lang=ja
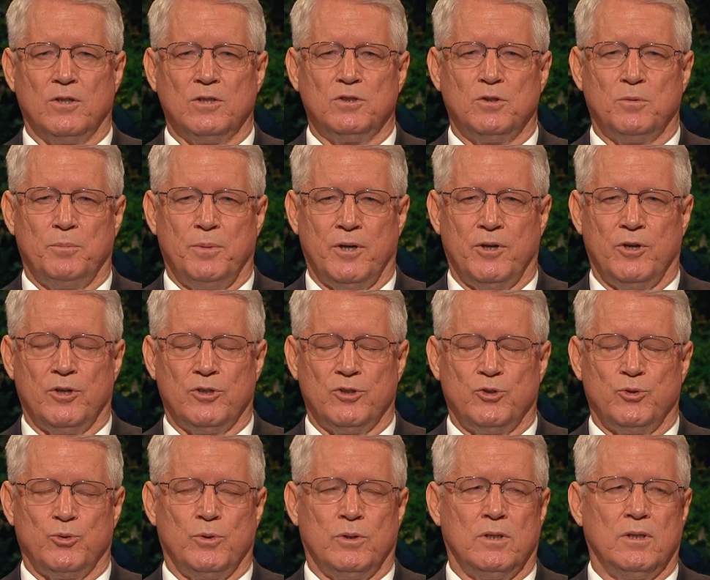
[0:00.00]
パウロ
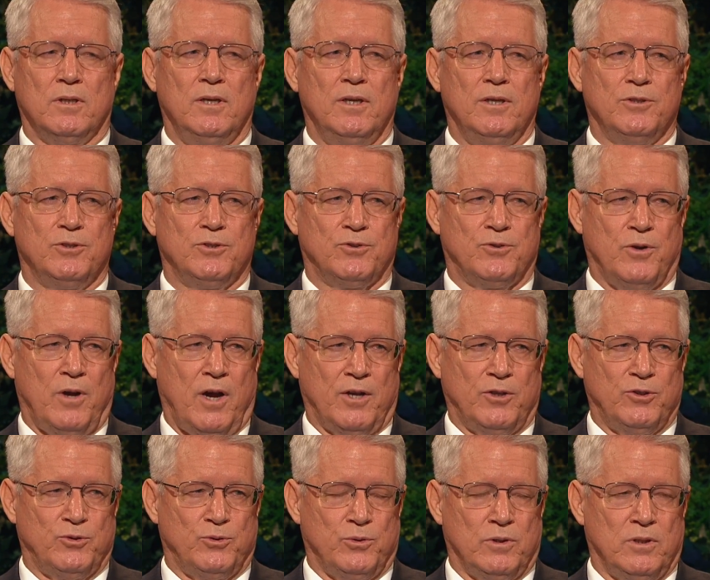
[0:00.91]
は
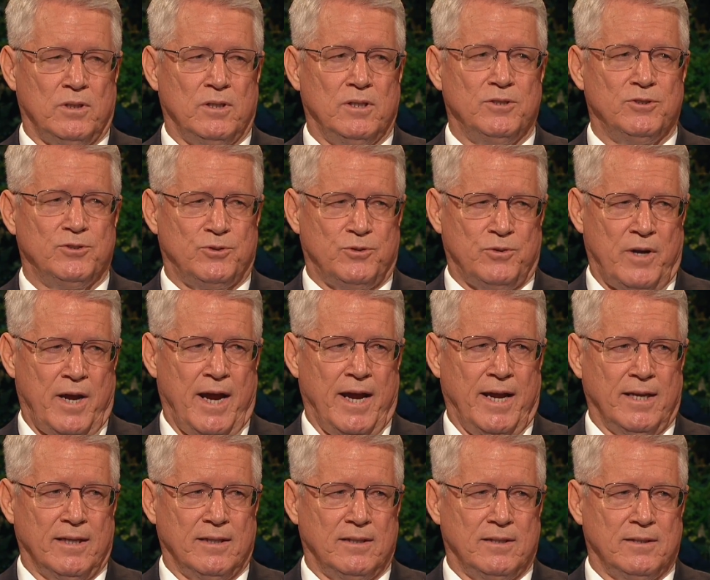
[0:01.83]
エペソビテへの手紙の
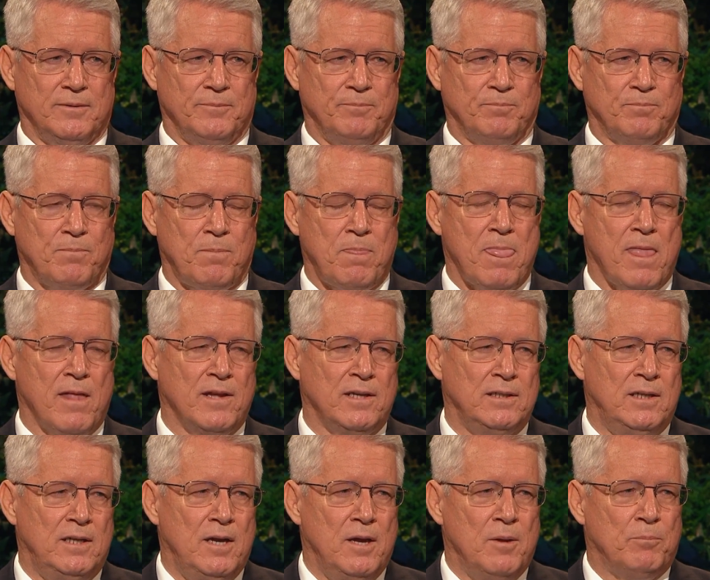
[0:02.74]
中で
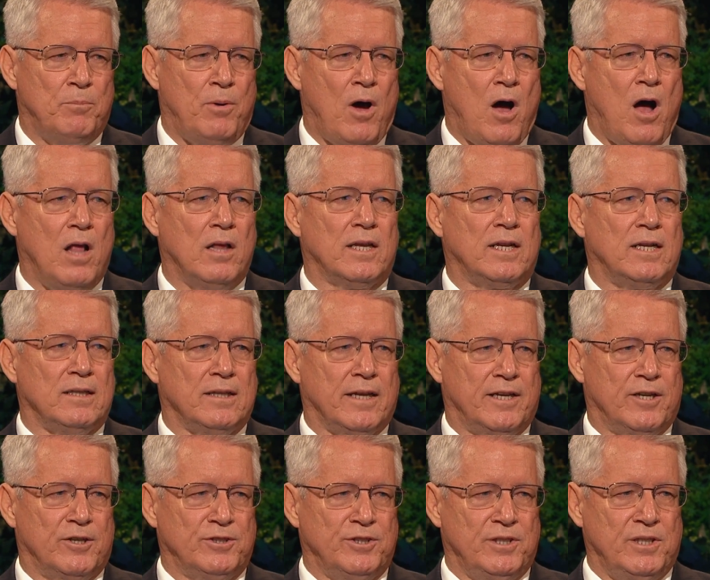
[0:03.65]
人格と
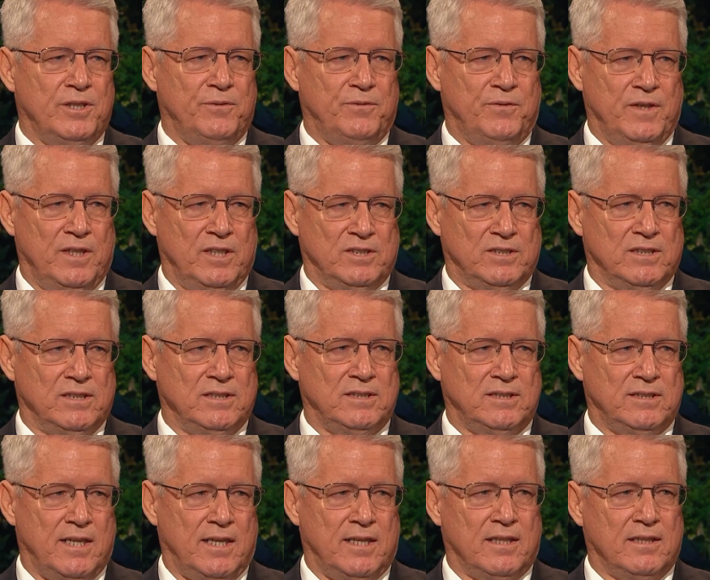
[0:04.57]
魂のバランス
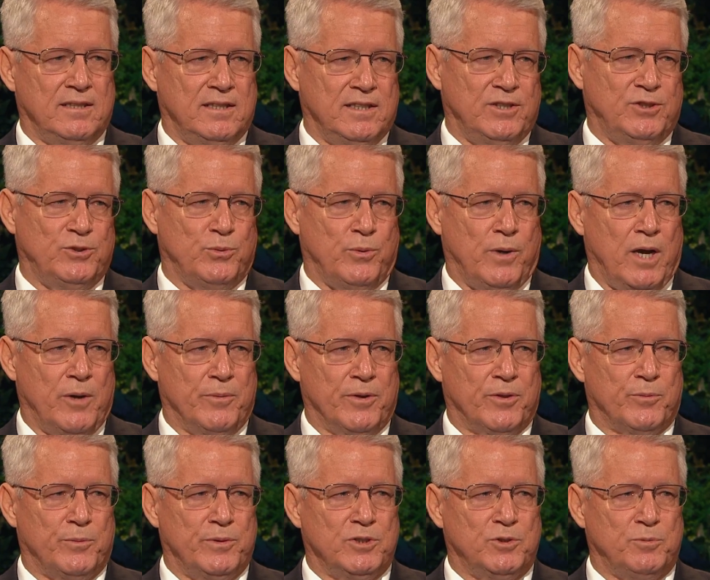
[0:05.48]
と調
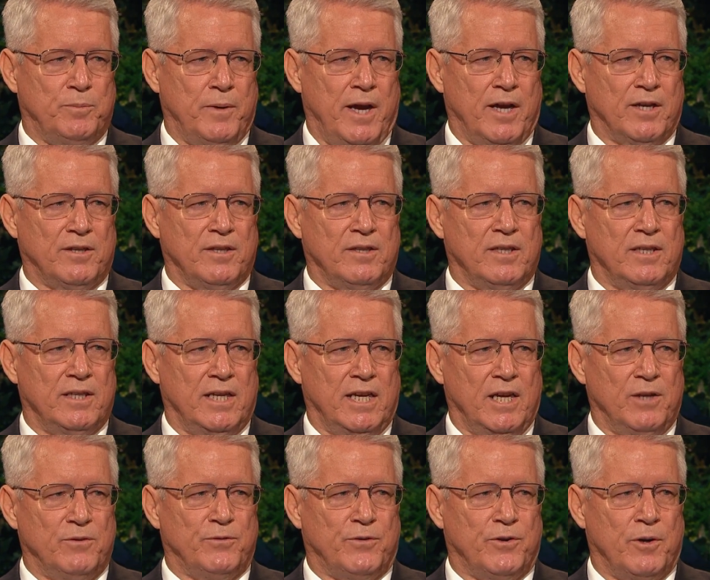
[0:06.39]
和の取れた
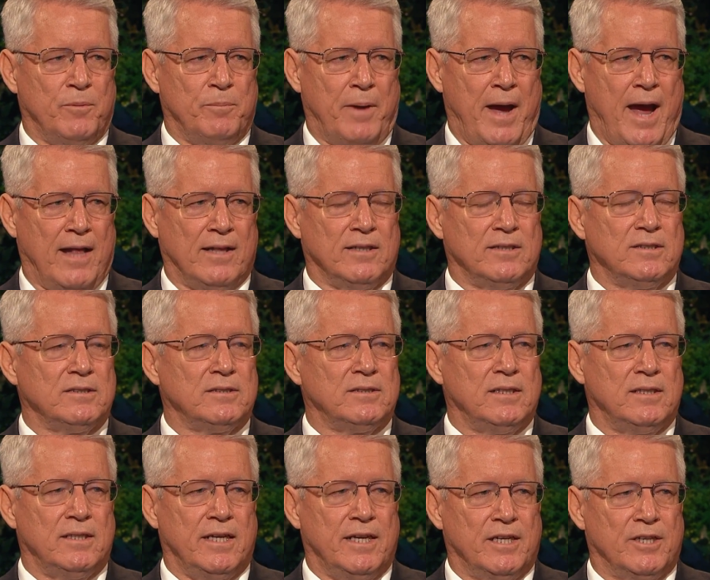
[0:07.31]
成長に
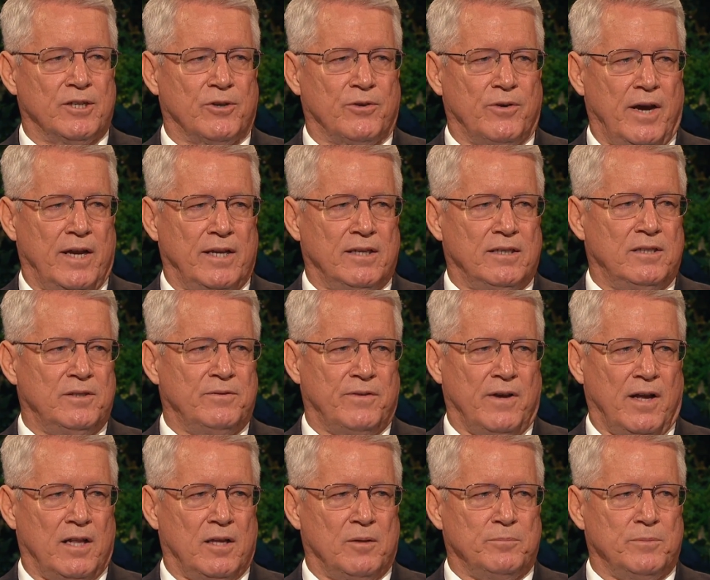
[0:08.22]
ついて次のように教
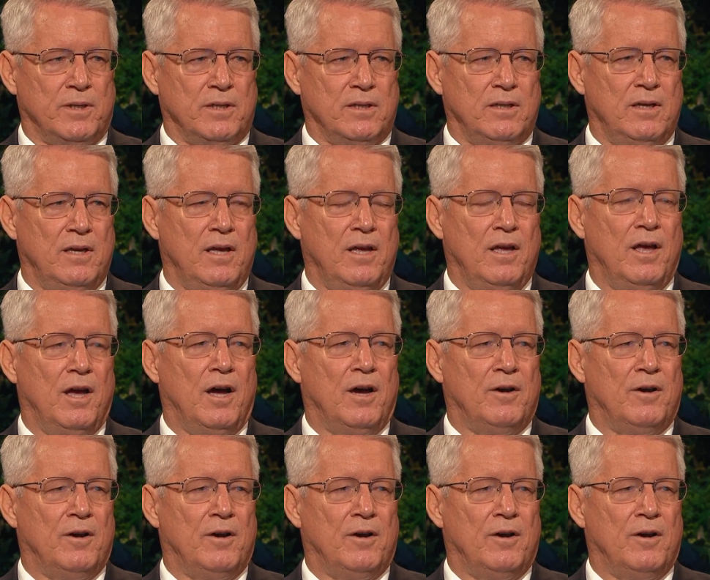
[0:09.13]
えています。